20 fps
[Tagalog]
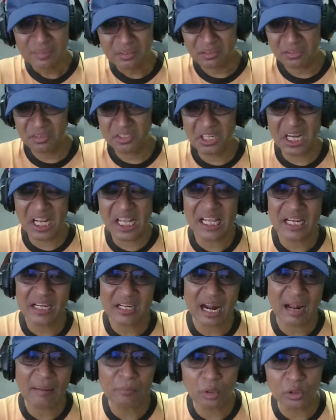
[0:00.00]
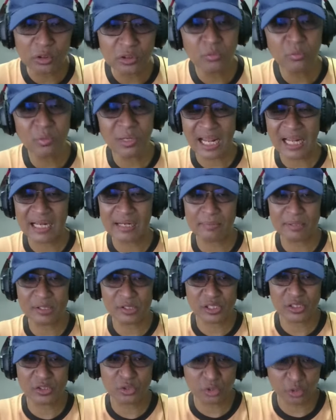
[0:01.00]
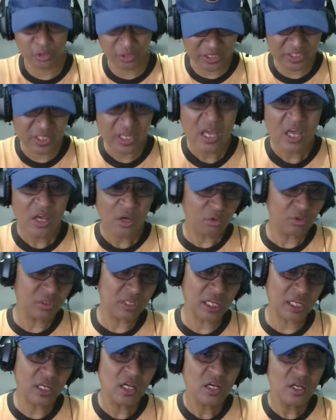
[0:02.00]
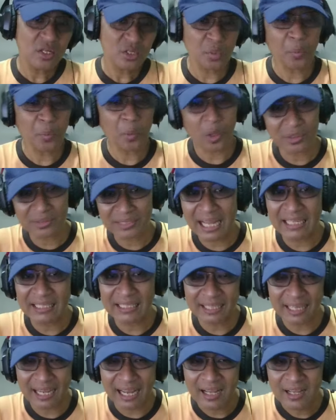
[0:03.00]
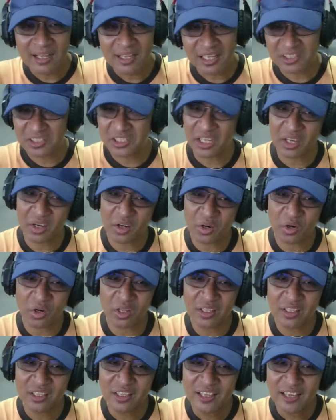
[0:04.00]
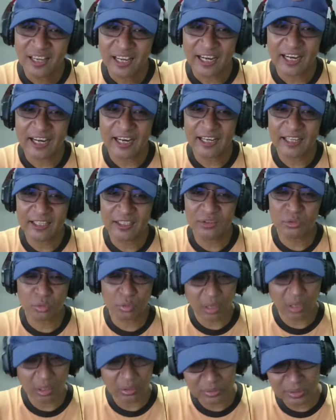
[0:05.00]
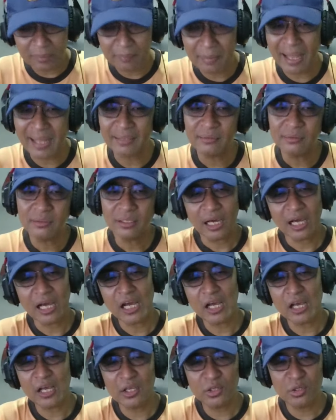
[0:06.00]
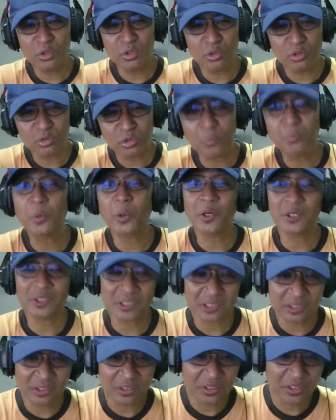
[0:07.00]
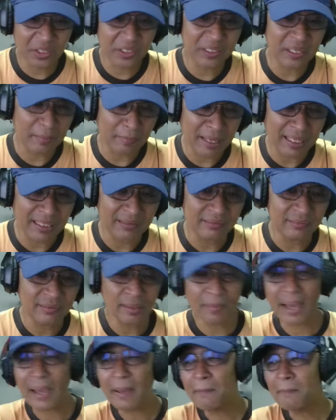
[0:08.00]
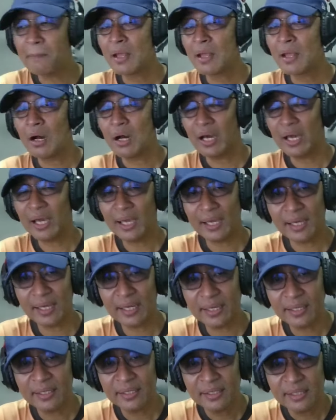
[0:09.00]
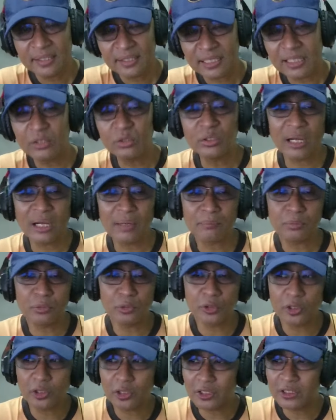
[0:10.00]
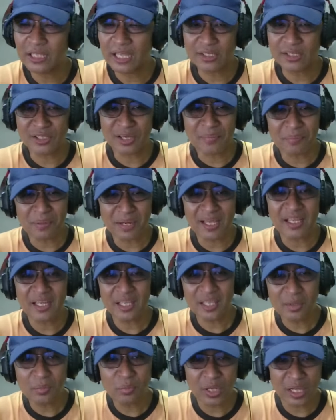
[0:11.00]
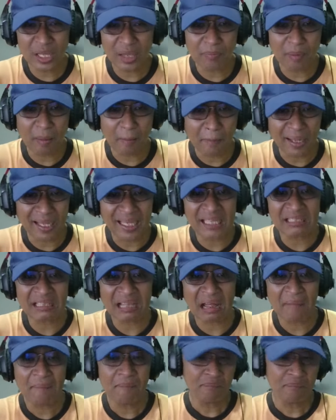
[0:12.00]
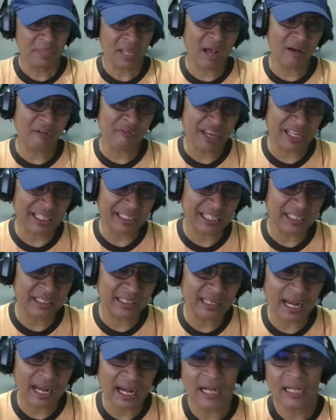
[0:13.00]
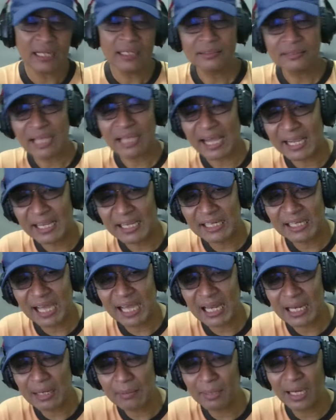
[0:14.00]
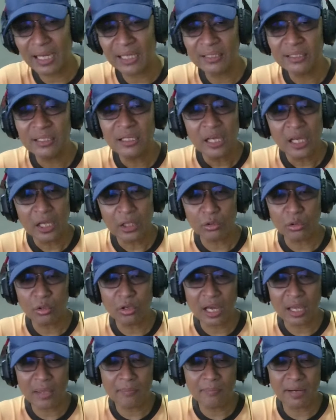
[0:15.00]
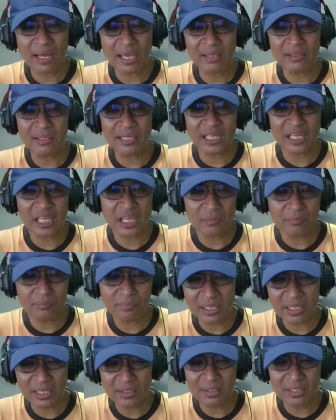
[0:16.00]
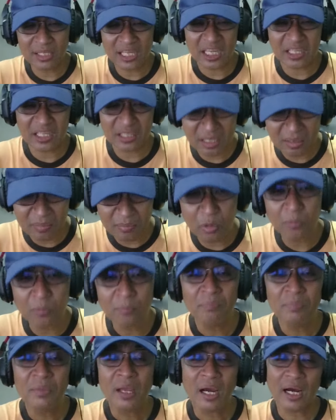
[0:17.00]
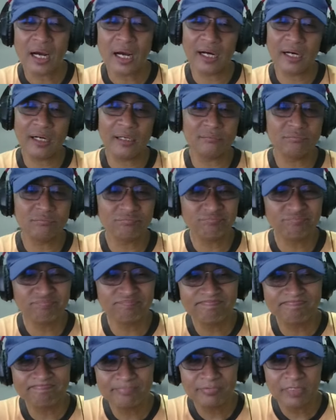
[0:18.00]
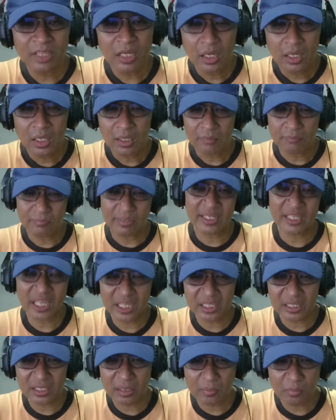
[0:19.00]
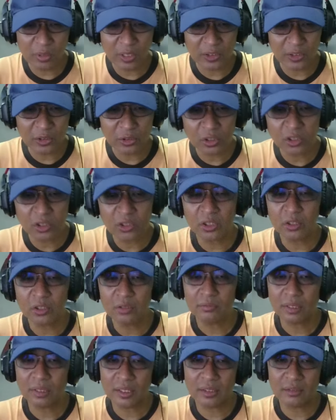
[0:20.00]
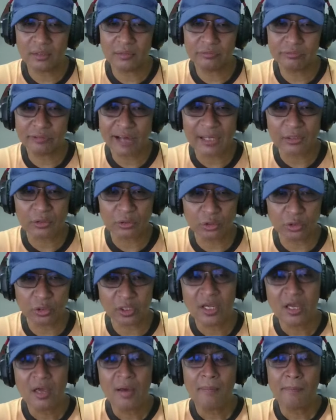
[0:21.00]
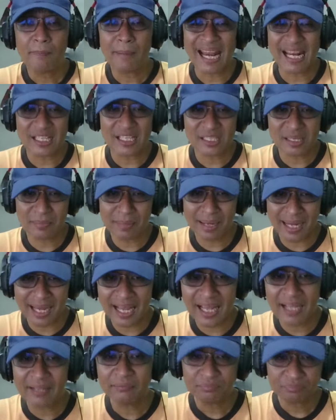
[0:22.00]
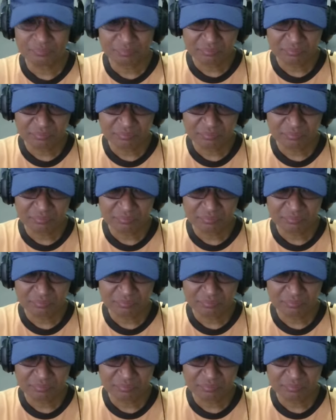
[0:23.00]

si Rian Ramos, wala naman siyang choice kundi suportahan ka. Kasi all uh, throughout naman, uh, you supported her naman. Di ba? Eh, ganun lang po yun. Eh, syempre, hindi mo rin ipapakita na affected ka dahil nga naman ito ay may, nag- may negatibong um, Ah, may negatibong ano to no um, factor para sa mga